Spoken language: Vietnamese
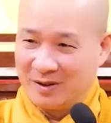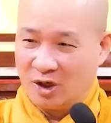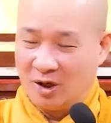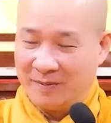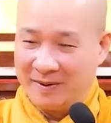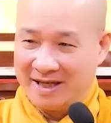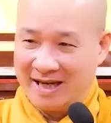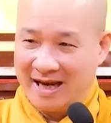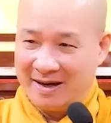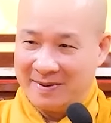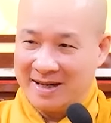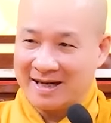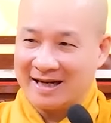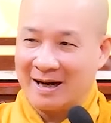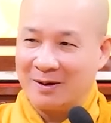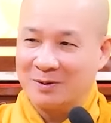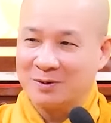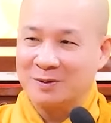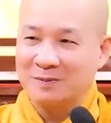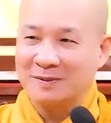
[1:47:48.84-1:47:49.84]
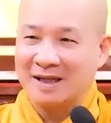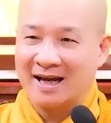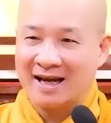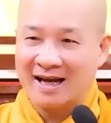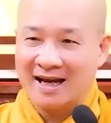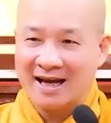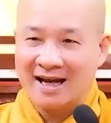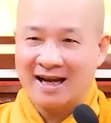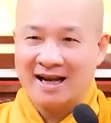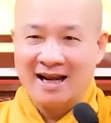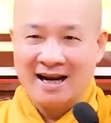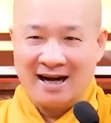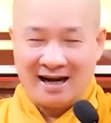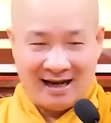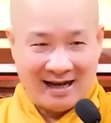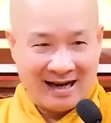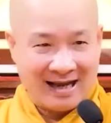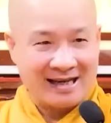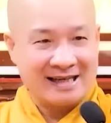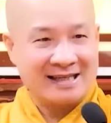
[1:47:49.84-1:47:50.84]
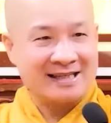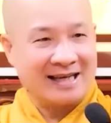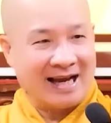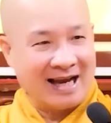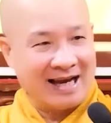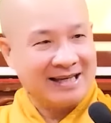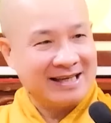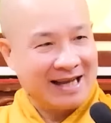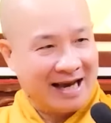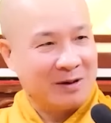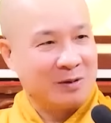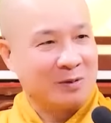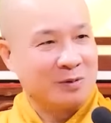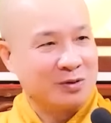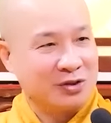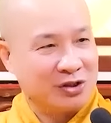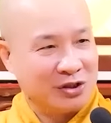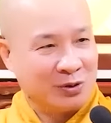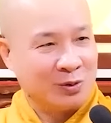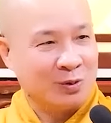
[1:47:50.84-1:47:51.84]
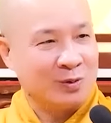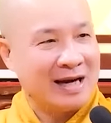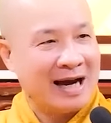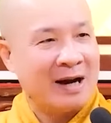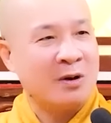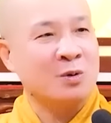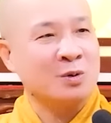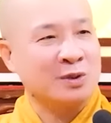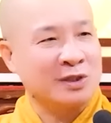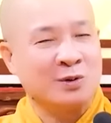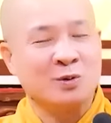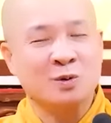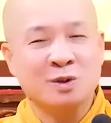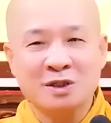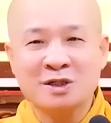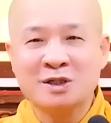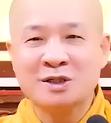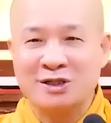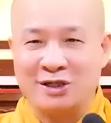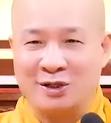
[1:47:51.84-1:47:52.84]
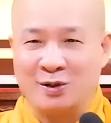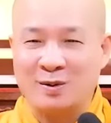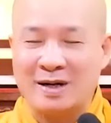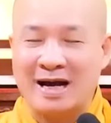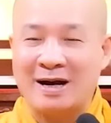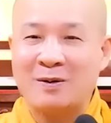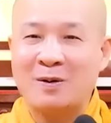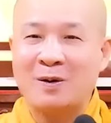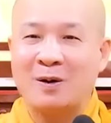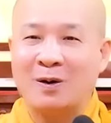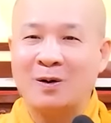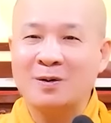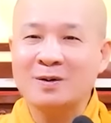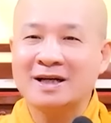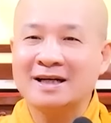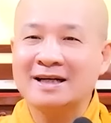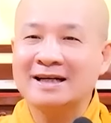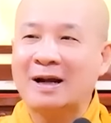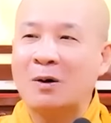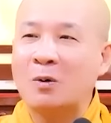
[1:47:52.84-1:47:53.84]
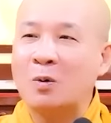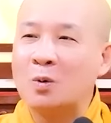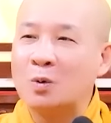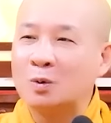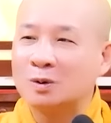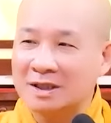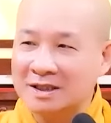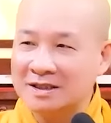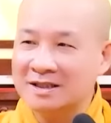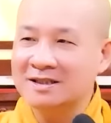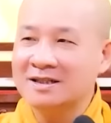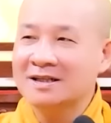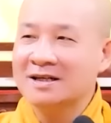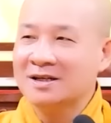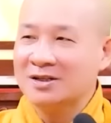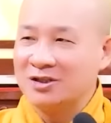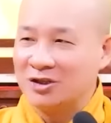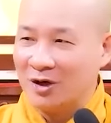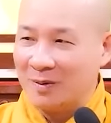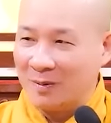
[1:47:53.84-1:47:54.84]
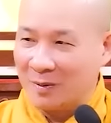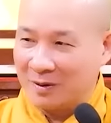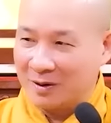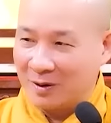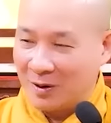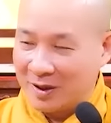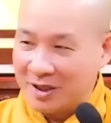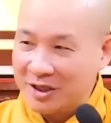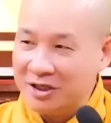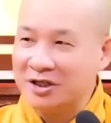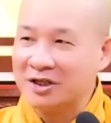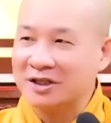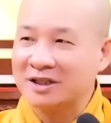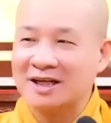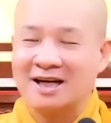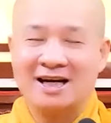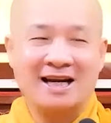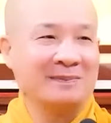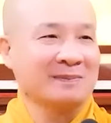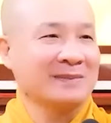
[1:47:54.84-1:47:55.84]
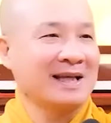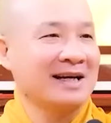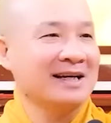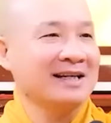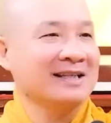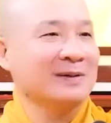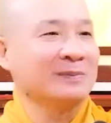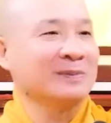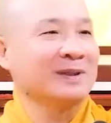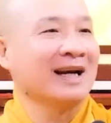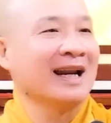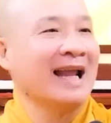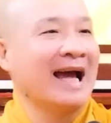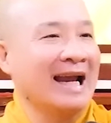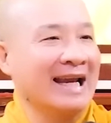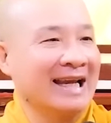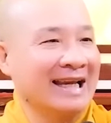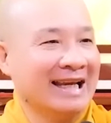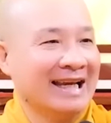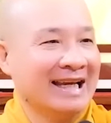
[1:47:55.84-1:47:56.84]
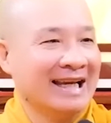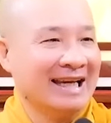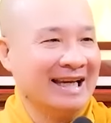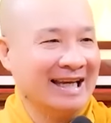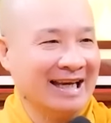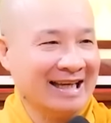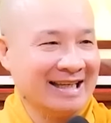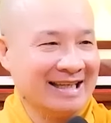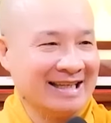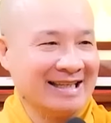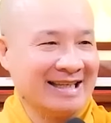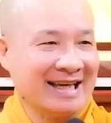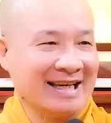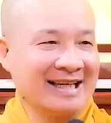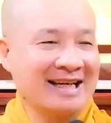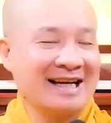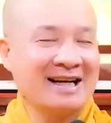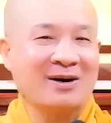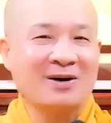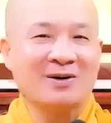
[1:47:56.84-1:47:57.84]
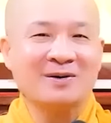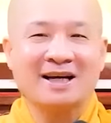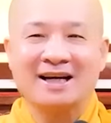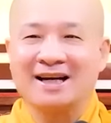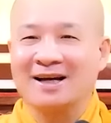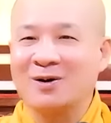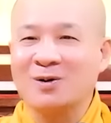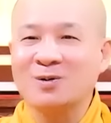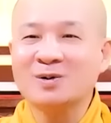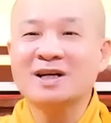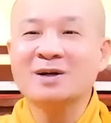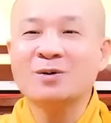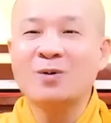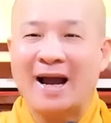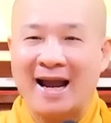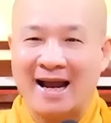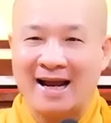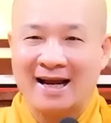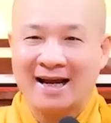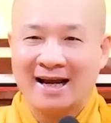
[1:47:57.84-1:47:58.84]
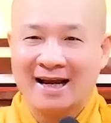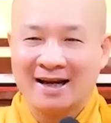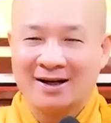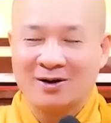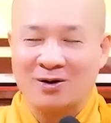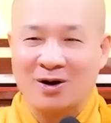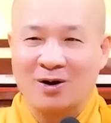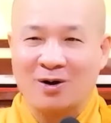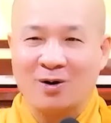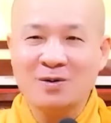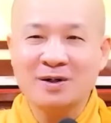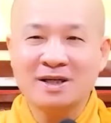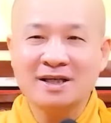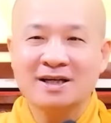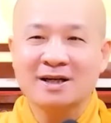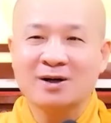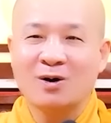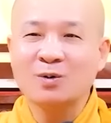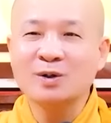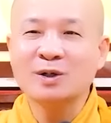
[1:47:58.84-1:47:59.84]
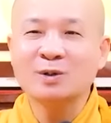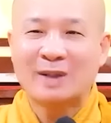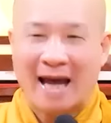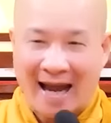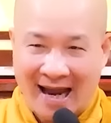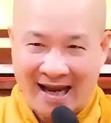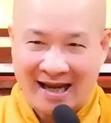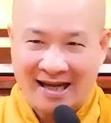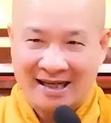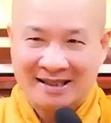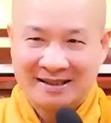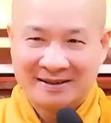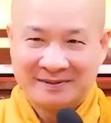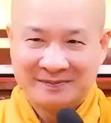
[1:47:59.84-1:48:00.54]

Còn bây giờ bắt đầu chúng ta lăn xả vào, chịu đau, chịu thương, chịu đau khổ để đầu tư cho một con đường để làm thánh ở trong tương lai. Như vậy cái khổ này là khổ vinh quang, còn khổ kia là khổ điêu tàn.